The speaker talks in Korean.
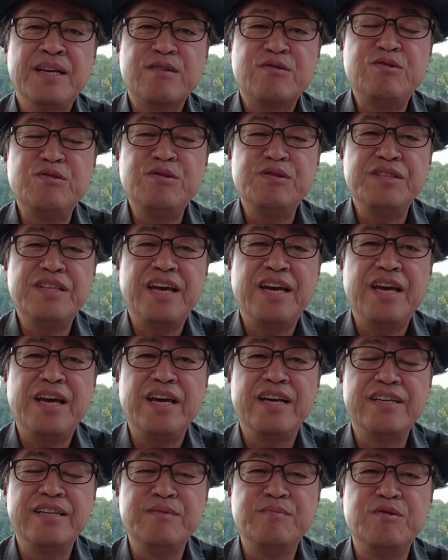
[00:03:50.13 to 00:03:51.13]

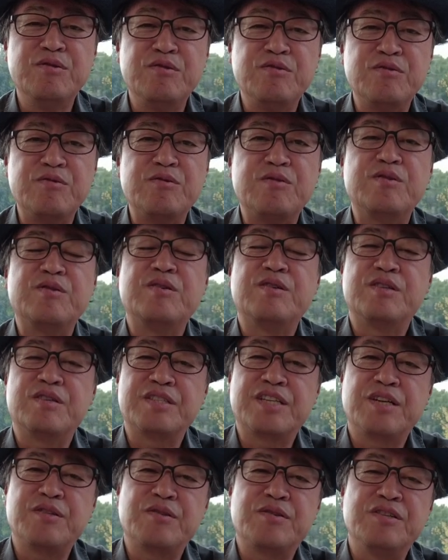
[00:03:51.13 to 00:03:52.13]
군대 의무
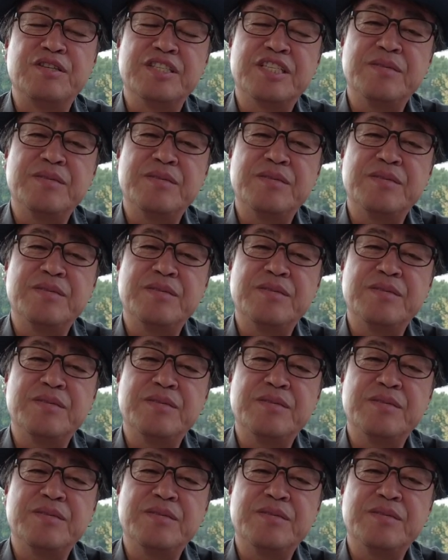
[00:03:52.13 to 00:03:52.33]
제도는